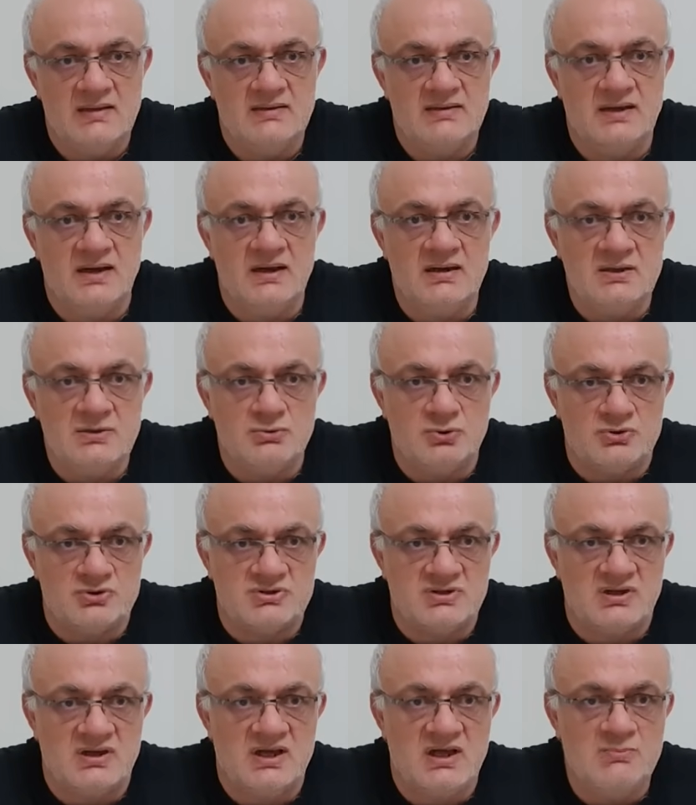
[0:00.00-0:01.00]
Değerli
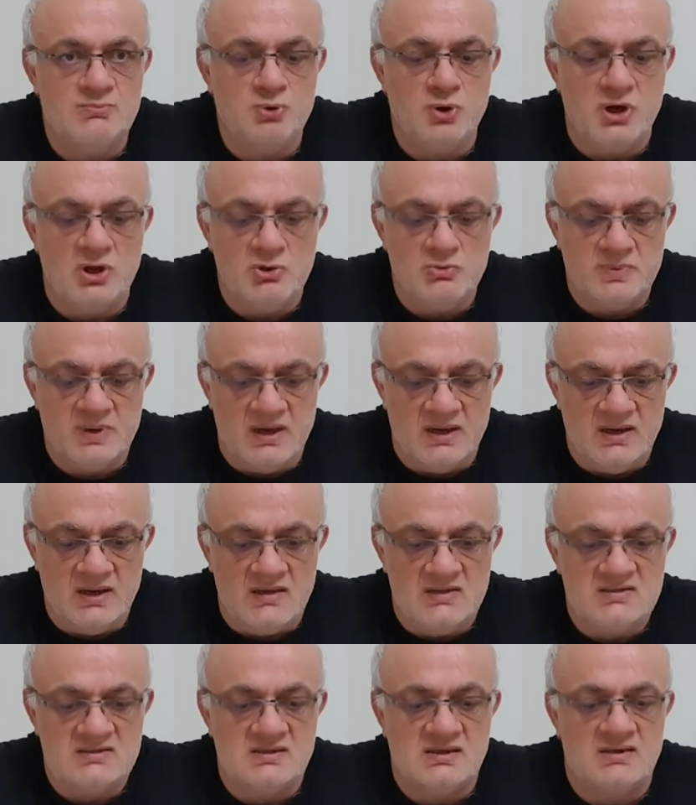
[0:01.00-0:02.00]
dostlar, Ebu Eyüp el
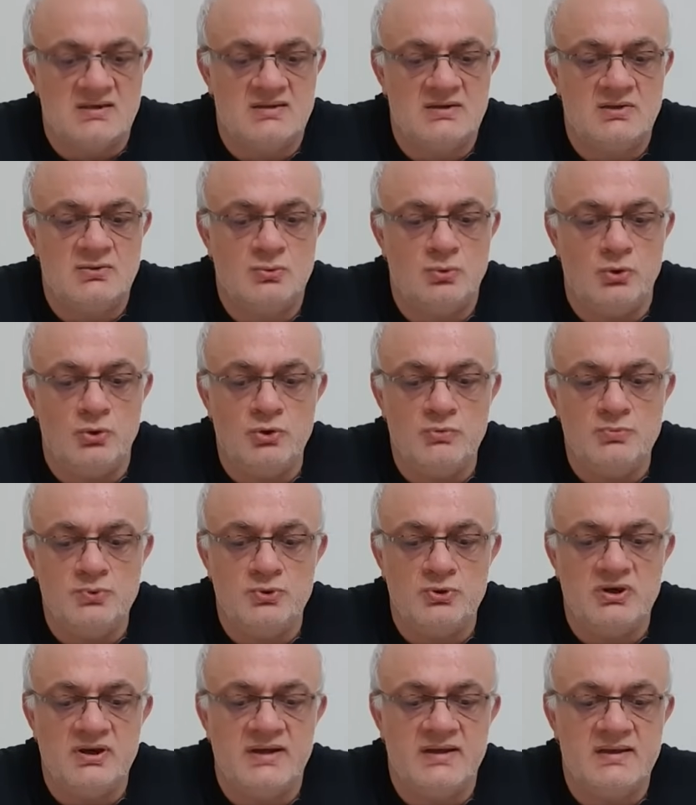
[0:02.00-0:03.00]
Ensari'nin
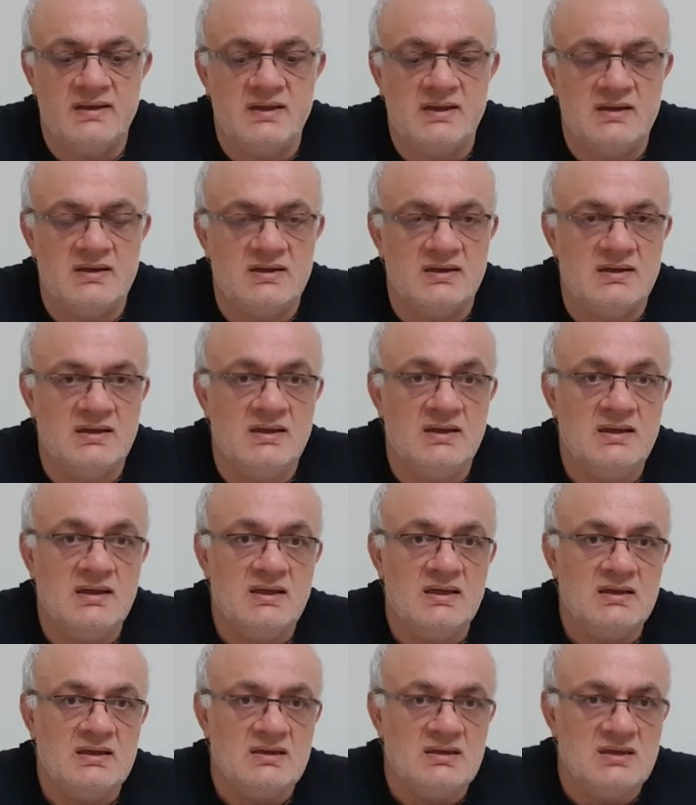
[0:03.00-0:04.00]
ölümüyle
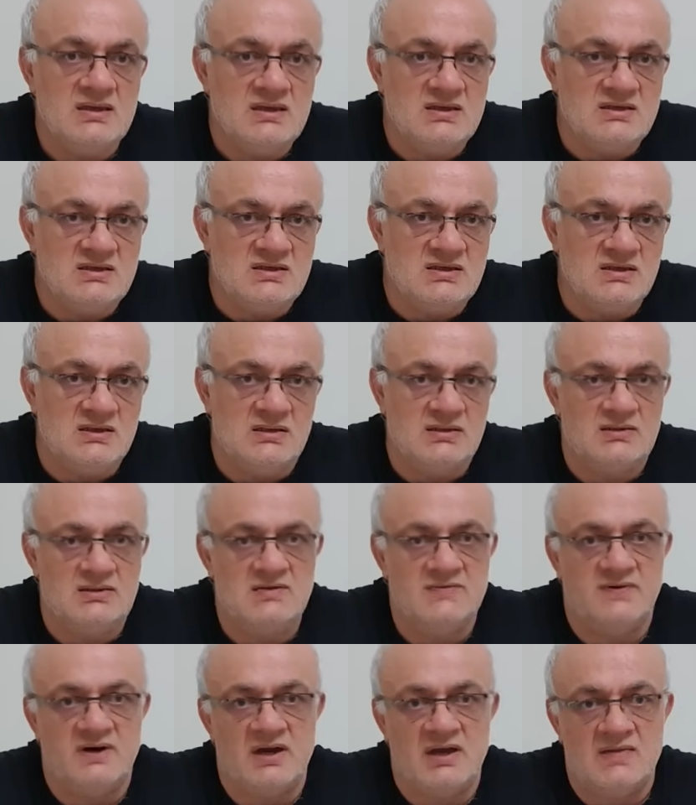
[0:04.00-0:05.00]
ilgili iki
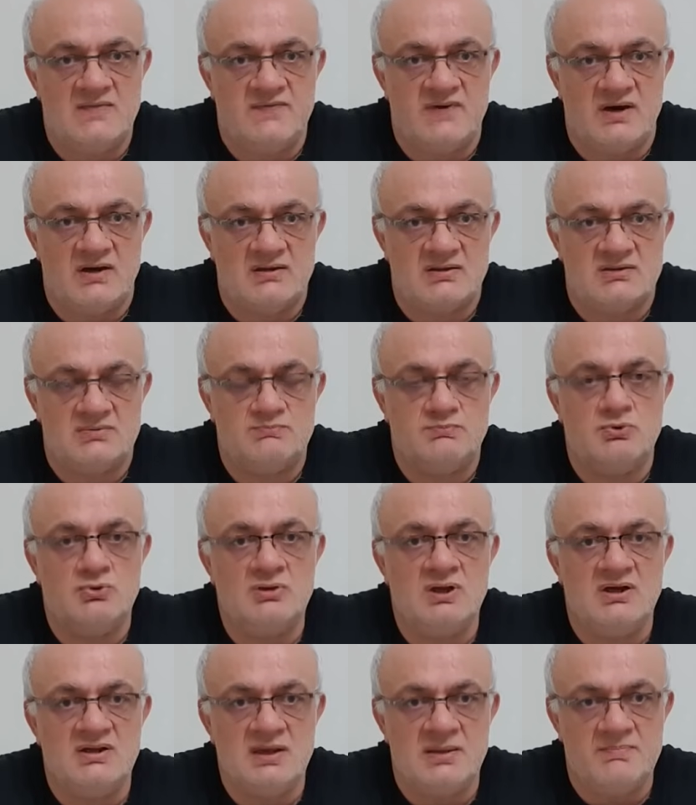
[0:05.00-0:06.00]
rivayet vardır.
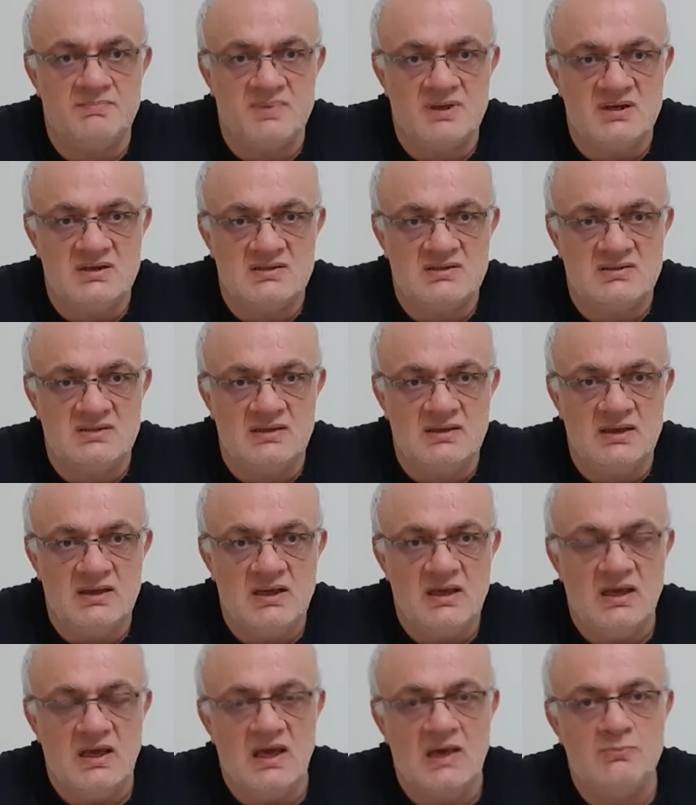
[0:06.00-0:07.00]
Bunlardan
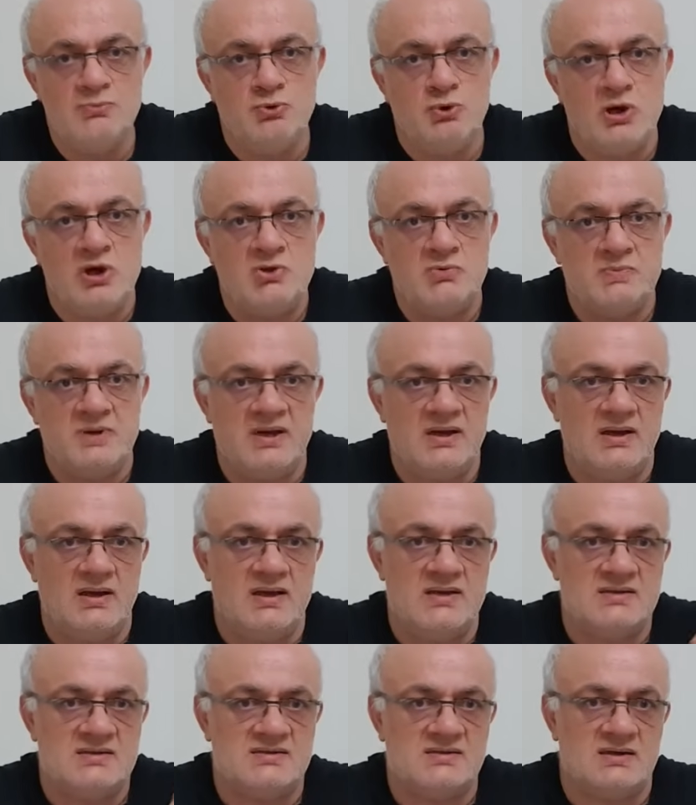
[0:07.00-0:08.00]
birisi Ebu Eyüp
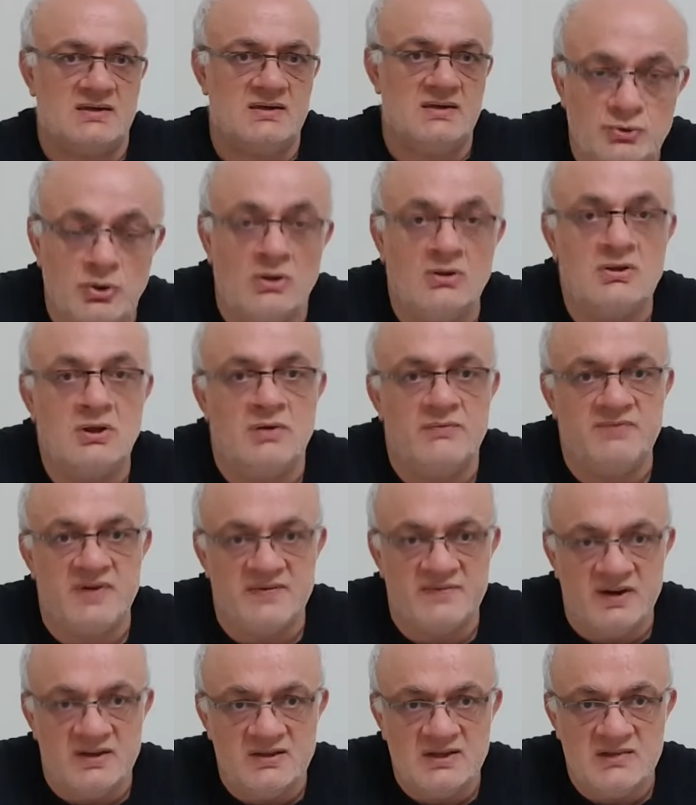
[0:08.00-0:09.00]
el-Ensari yolda
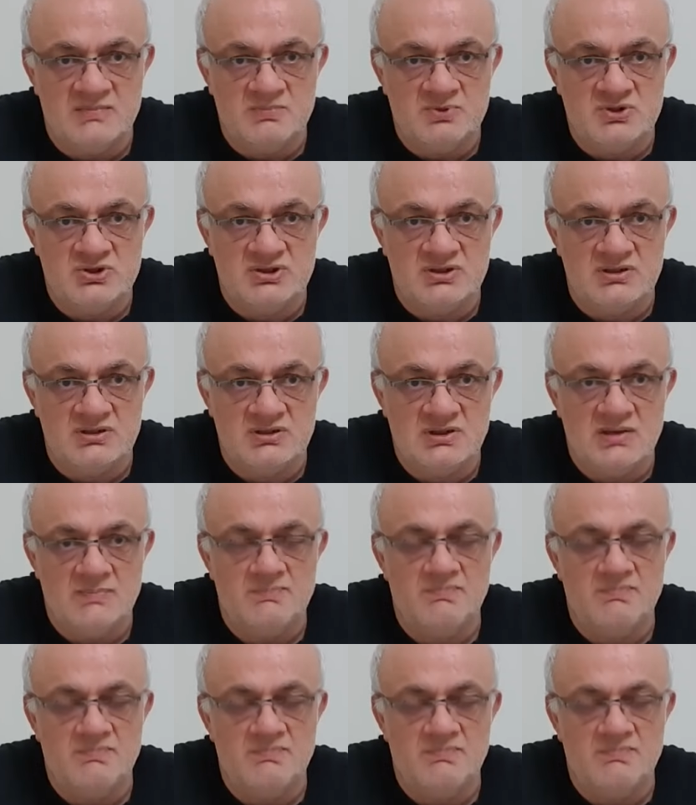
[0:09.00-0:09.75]
vefat etmiştir.